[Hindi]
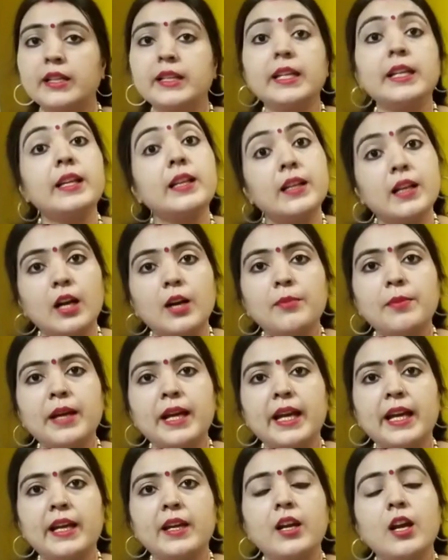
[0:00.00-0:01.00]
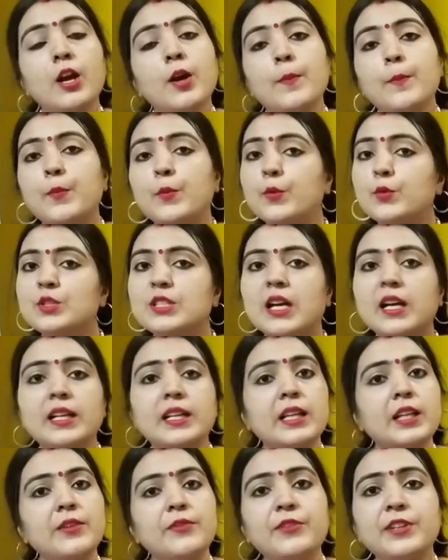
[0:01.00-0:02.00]
कि कब है पूजा
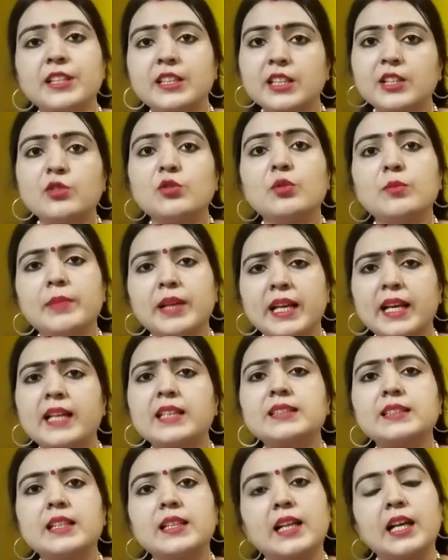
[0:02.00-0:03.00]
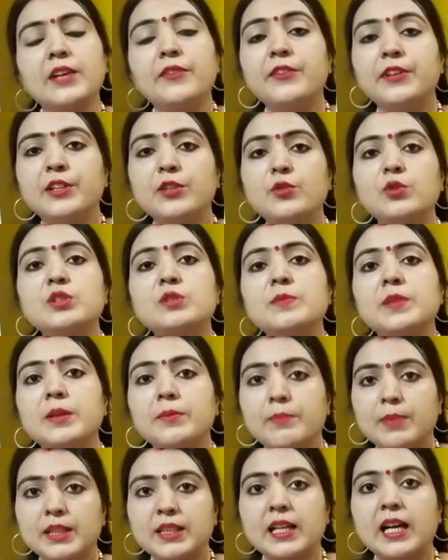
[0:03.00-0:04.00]
की विधि तो मैं ऐसे कई वीडियोज़
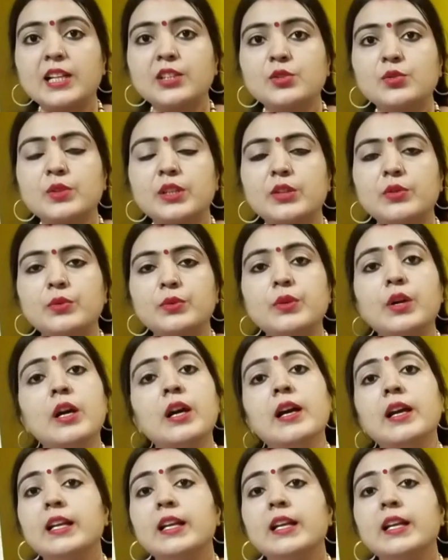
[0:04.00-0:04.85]
में बता चुकी हूँ